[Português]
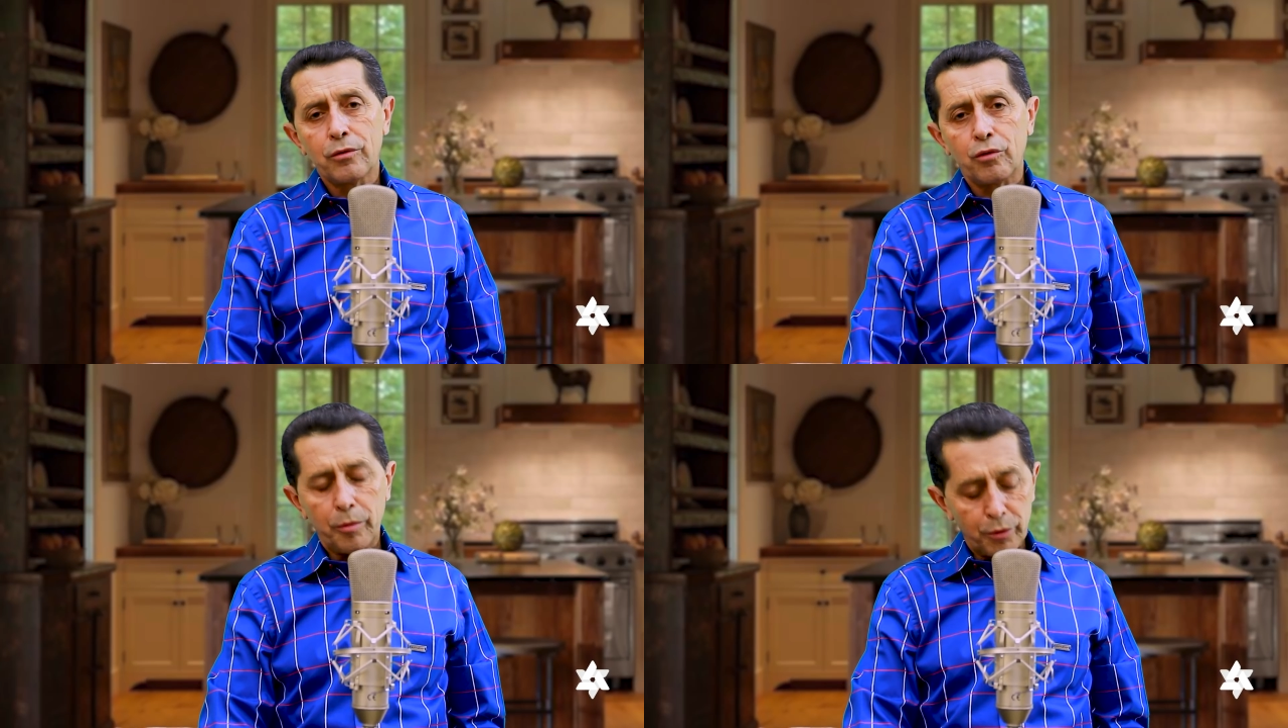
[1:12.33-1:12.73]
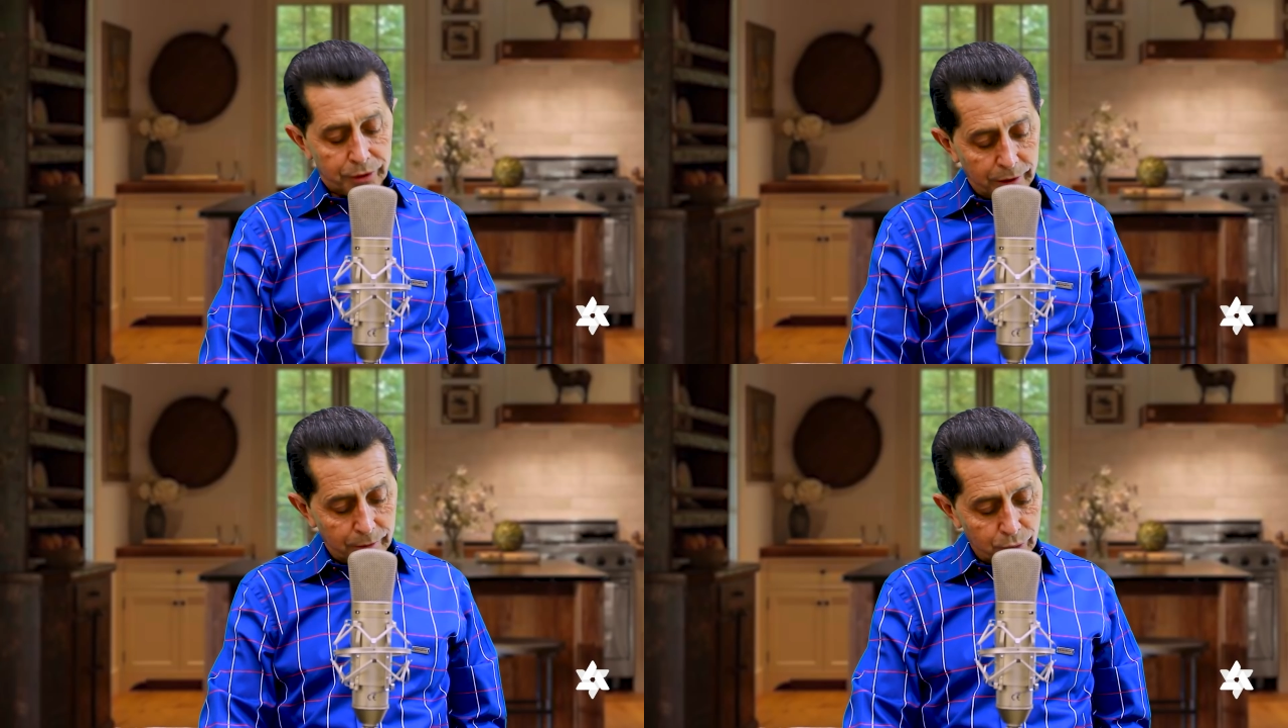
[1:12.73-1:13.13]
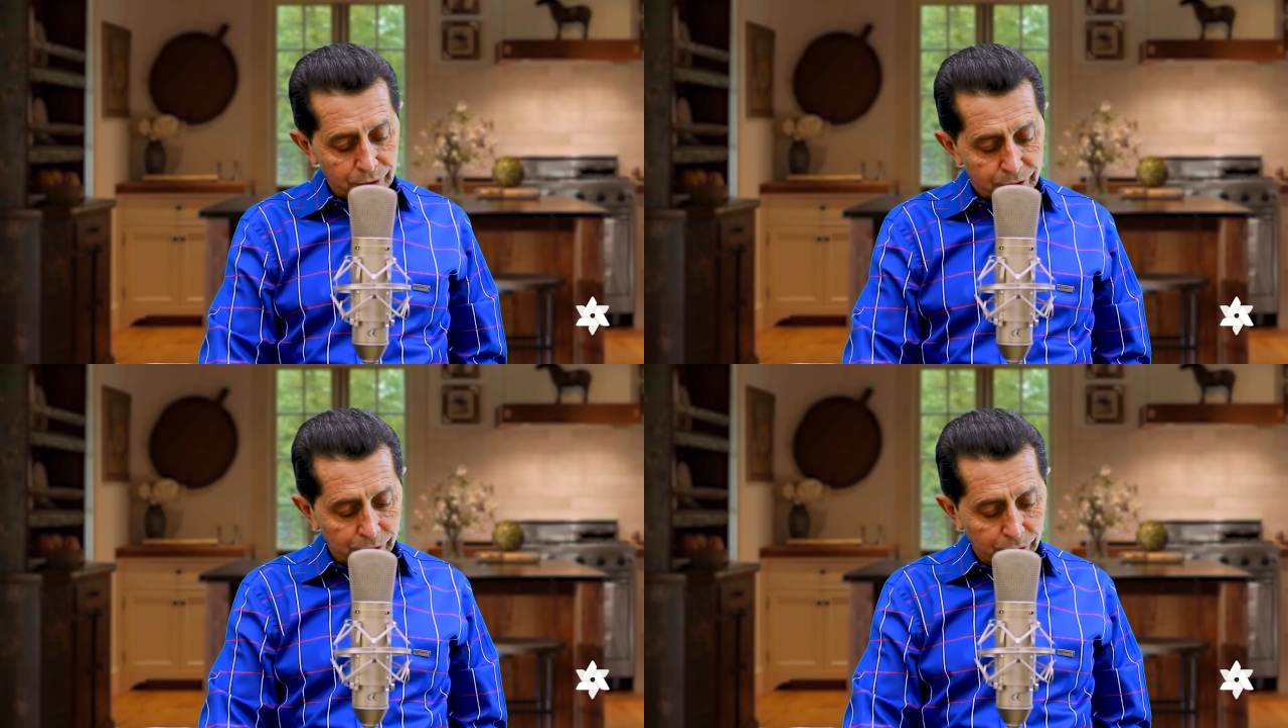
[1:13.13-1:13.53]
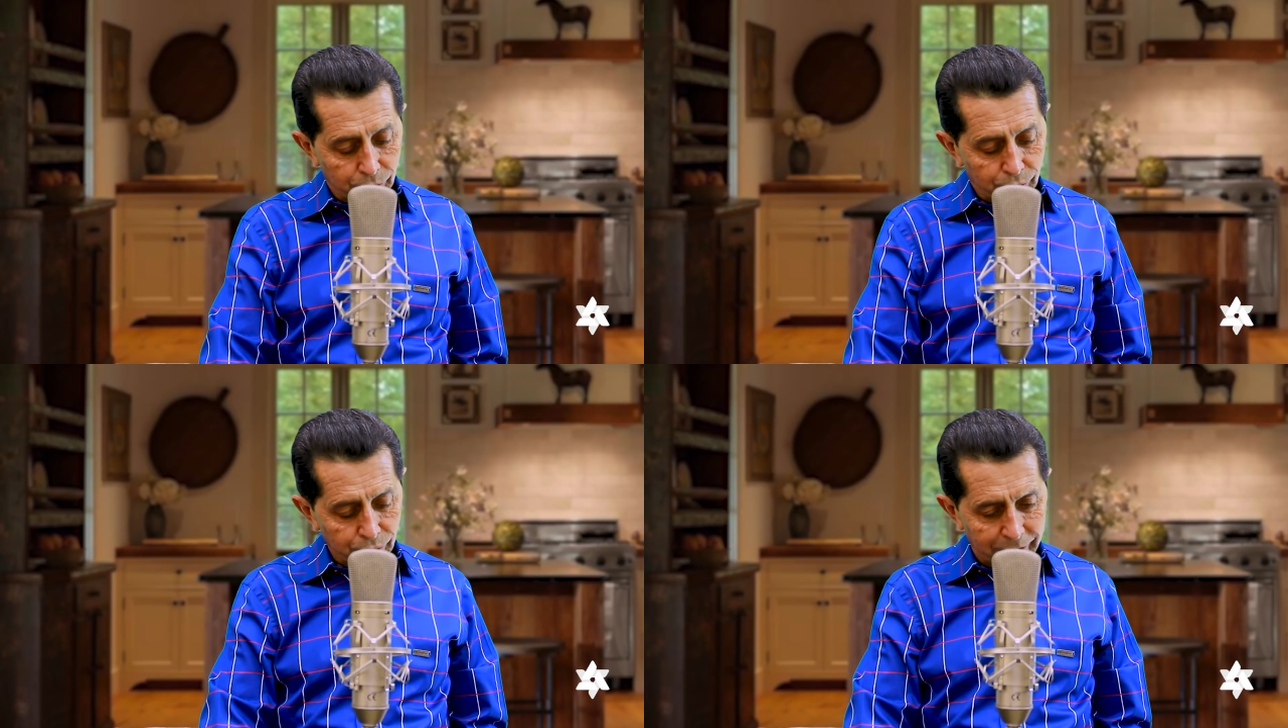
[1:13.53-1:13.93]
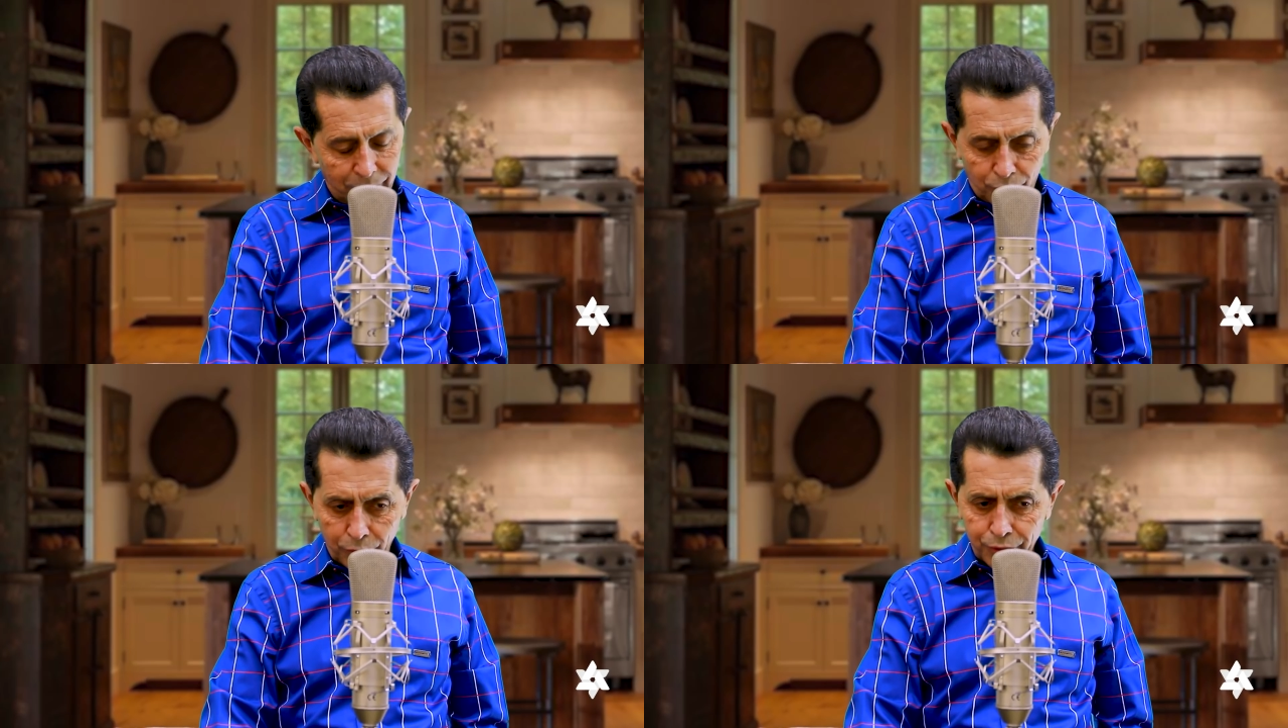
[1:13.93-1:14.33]
como temos dito,
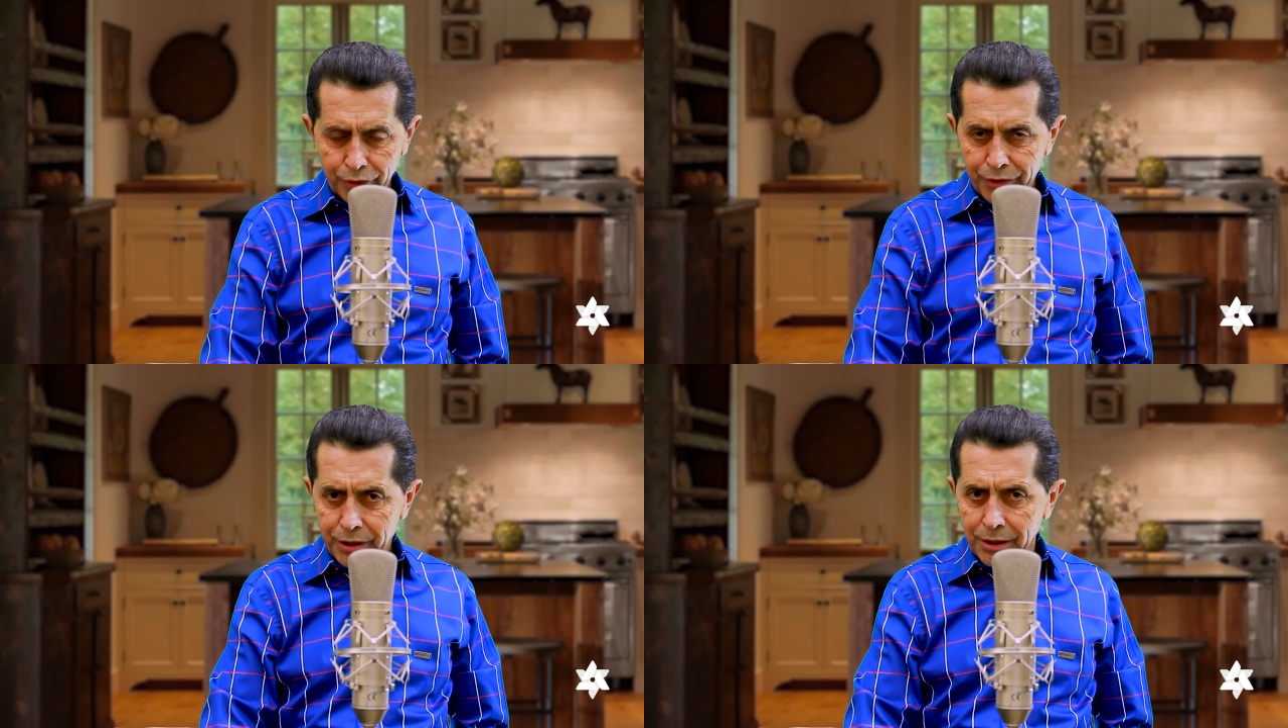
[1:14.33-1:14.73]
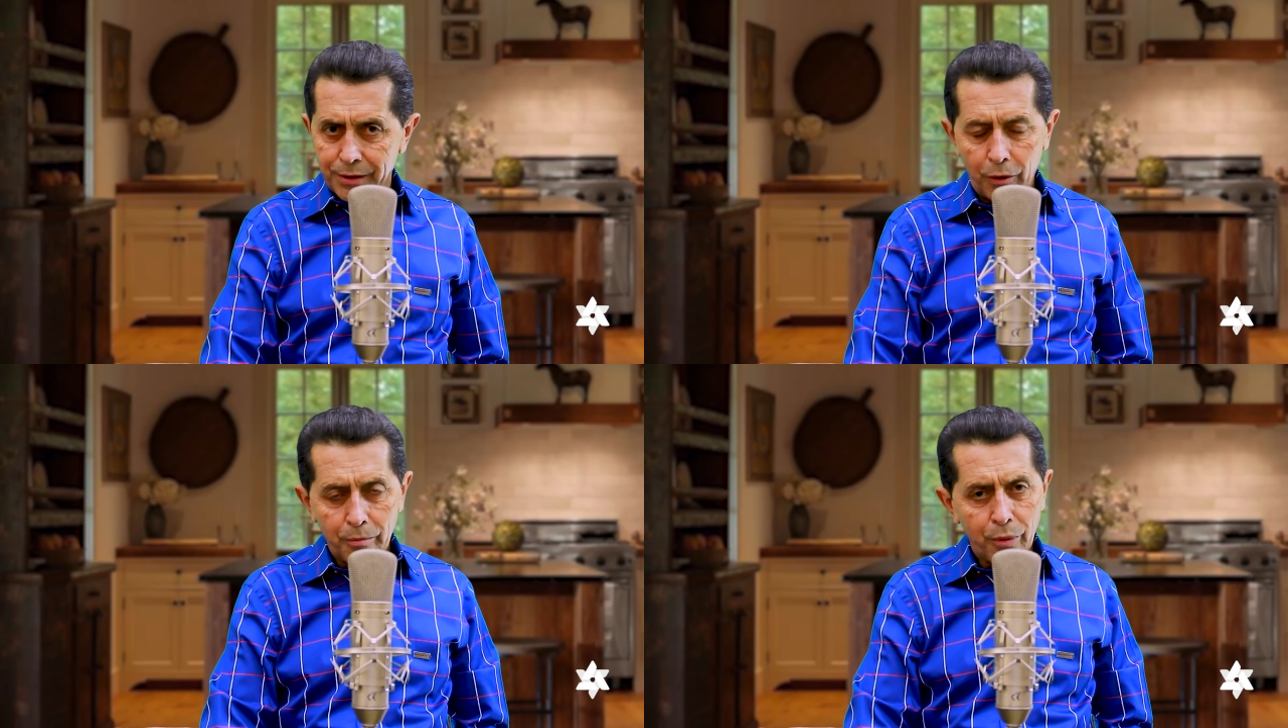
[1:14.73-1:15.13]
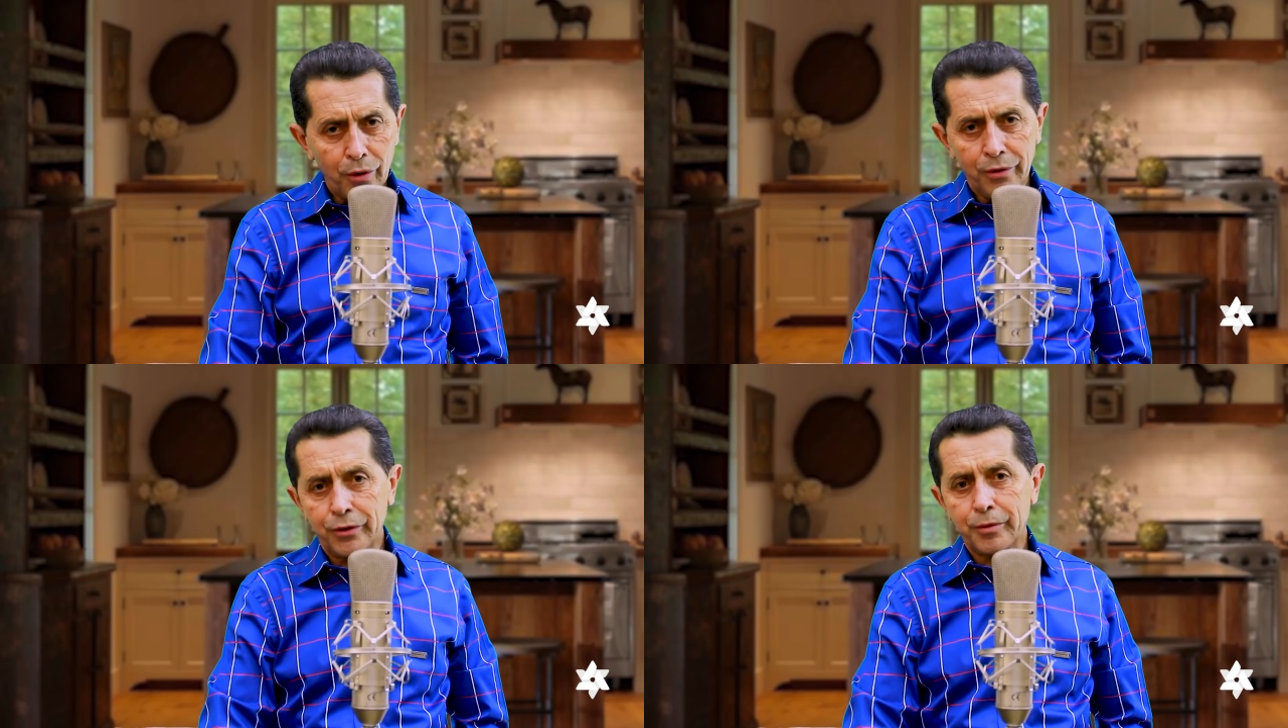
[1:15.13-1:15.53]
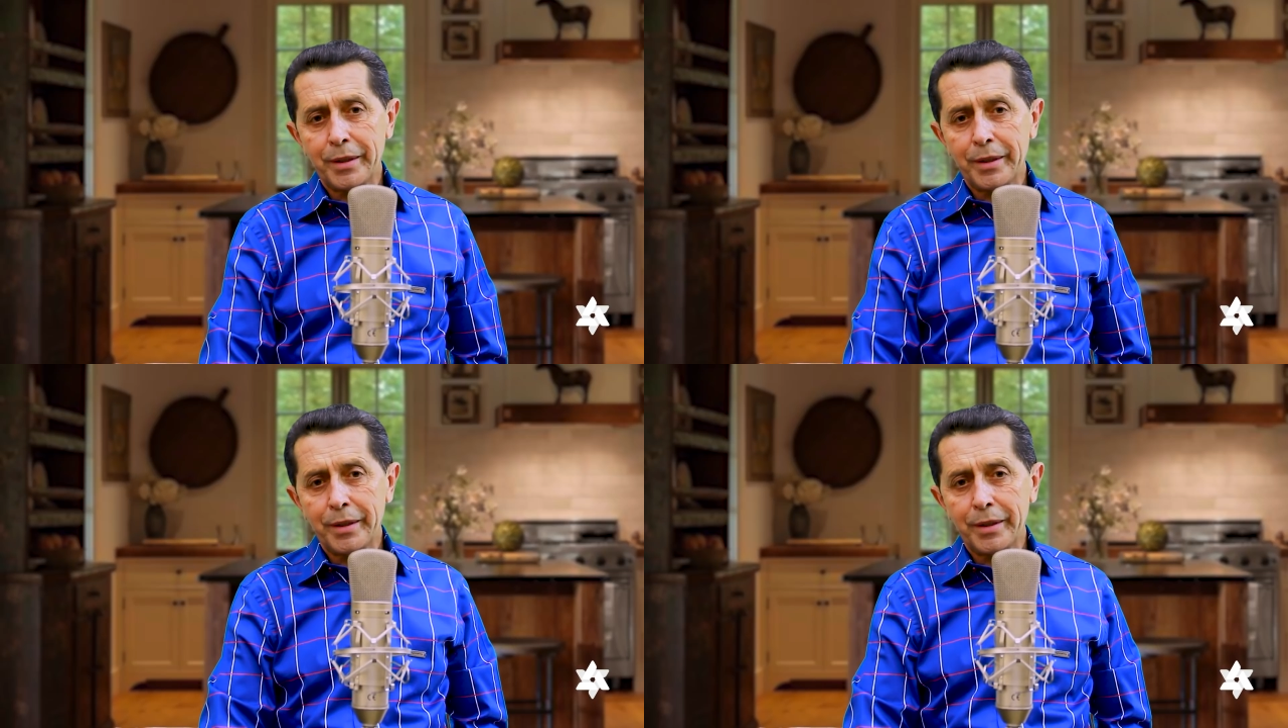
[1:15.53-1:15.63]
nem todos os dias são bons,